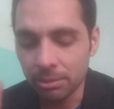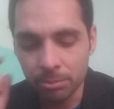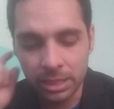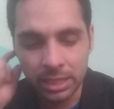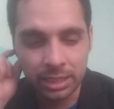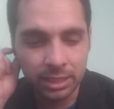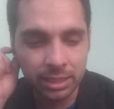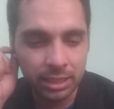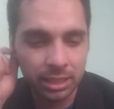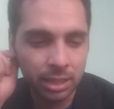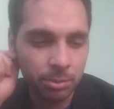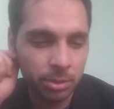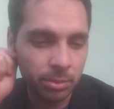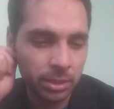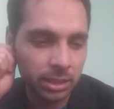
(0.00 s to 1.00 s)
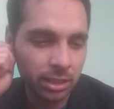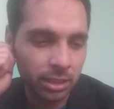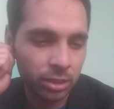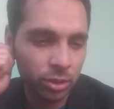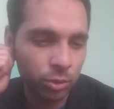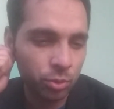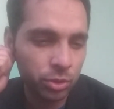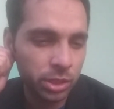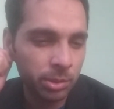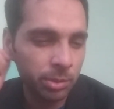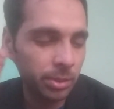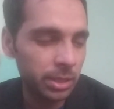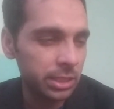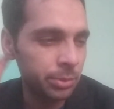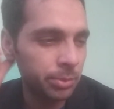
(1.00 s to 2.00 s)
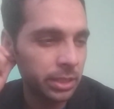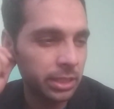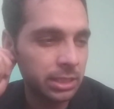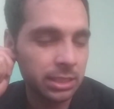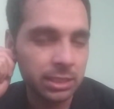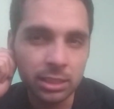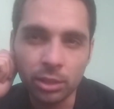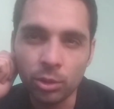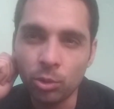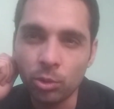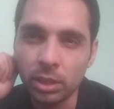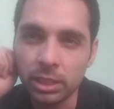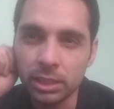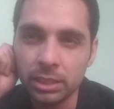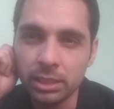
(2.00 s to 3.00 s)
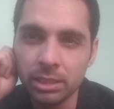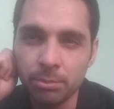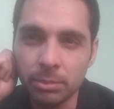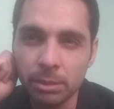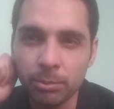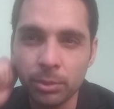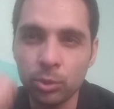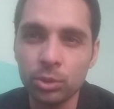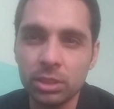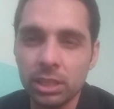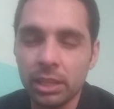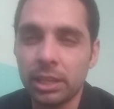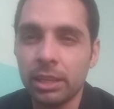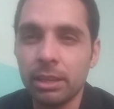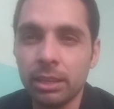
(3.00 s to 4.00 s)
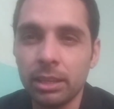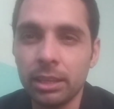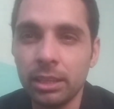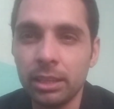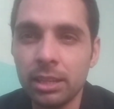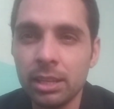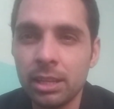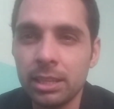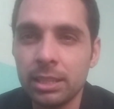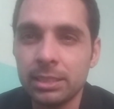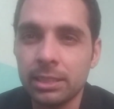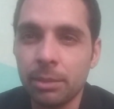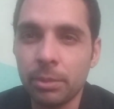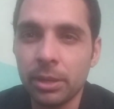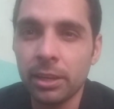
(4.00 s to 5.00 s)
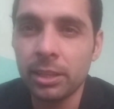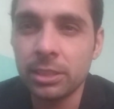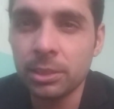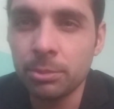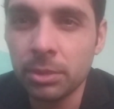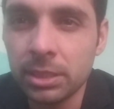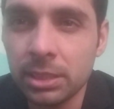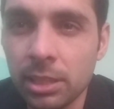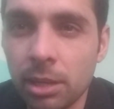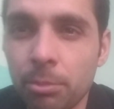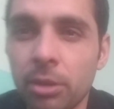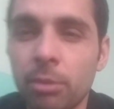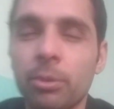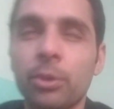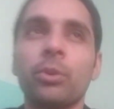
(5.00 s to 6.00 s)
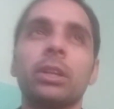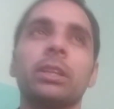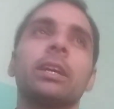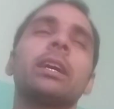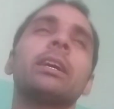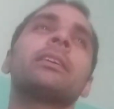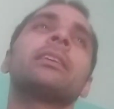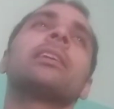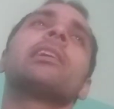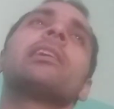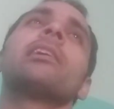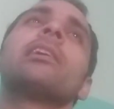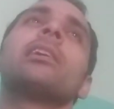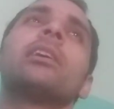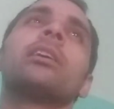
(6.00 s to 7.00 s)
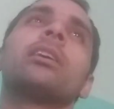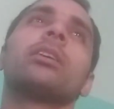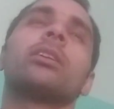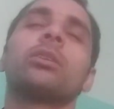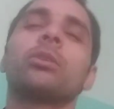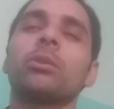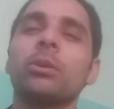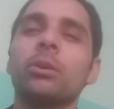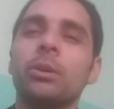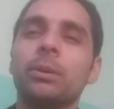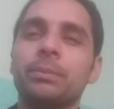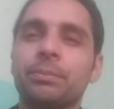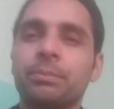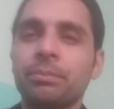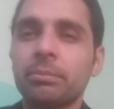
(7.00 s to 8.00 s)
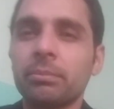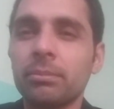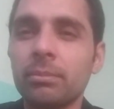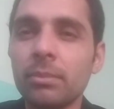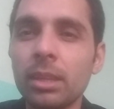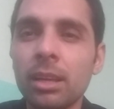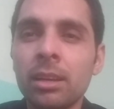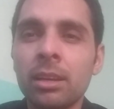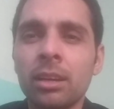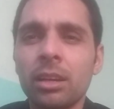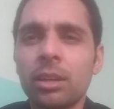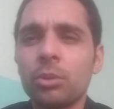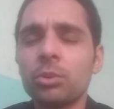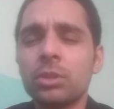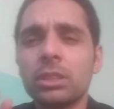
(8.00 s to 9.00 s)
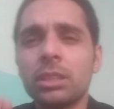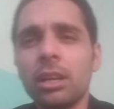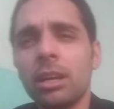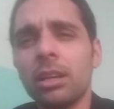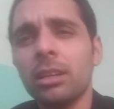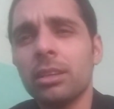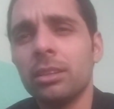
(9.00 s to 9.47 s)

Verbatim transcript: मैं टर्की में भी था तो उसमें भी इस पर डिस्कशन हो रही थी मैं बहुत सारे सेमिनार्स में शामिल भी हुआ था तो उसका